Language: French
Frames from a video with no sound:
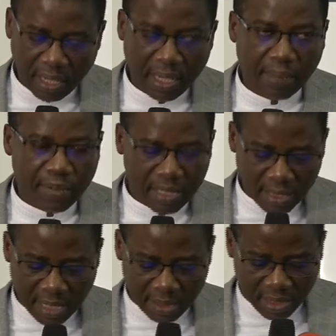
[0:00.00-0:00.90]
Les
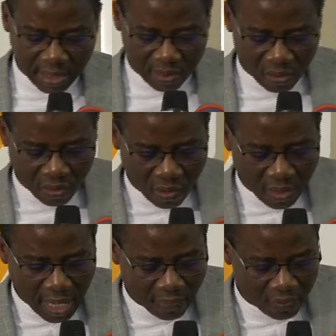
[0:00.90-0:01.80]
présentes assises
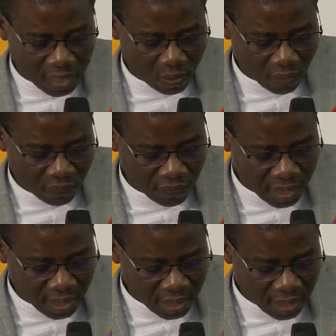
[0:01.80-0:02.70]
auxquelles vous êtes
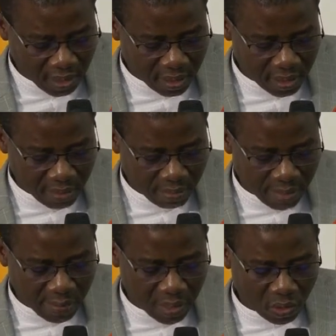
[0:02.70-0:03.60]
confiés
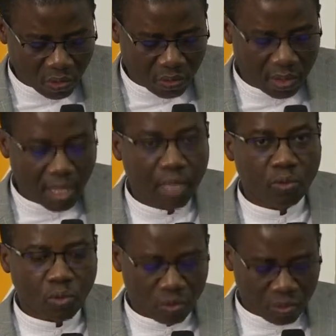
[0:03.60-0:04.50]
permettront
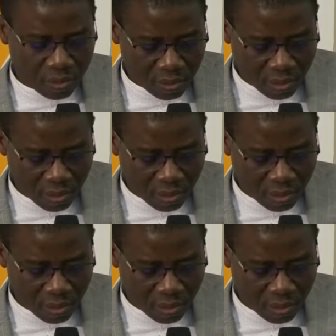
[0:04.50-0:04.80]
entre autres,